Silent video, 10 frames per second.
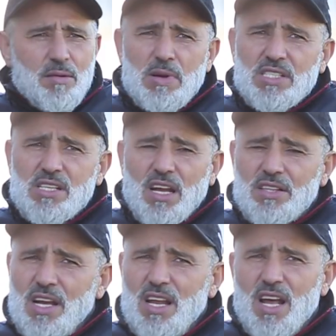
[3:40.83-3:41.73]
ما
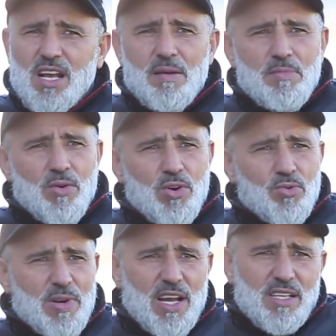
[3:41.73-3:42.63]
انتقدنا الحكم ما والو
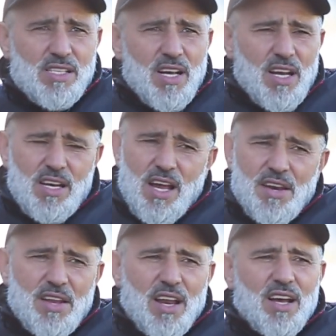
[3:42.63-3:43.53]
بالعكس
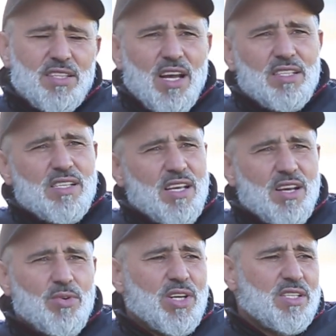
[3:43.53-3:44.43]
لان الاخطاء حتى هي
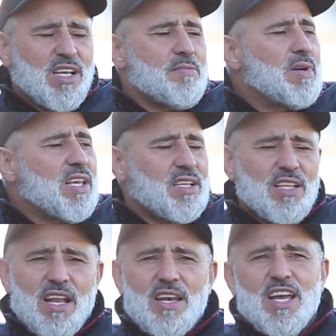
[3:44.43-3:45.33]
وارده كما
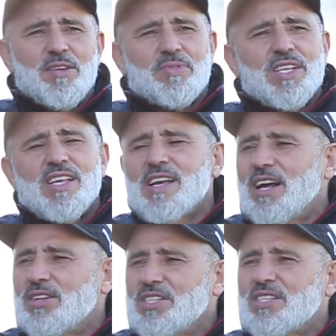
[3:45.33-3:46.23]
كيخطا اللاعب كيضيع
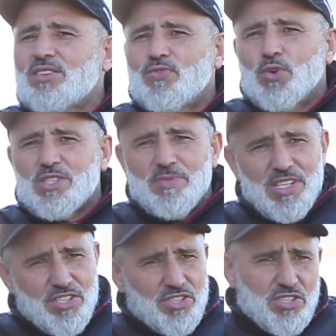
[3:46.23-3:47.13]
عده فرص ما
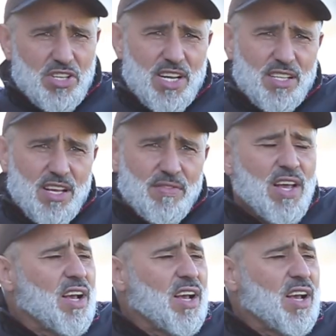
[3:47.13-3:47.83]
كيسجلش اهداف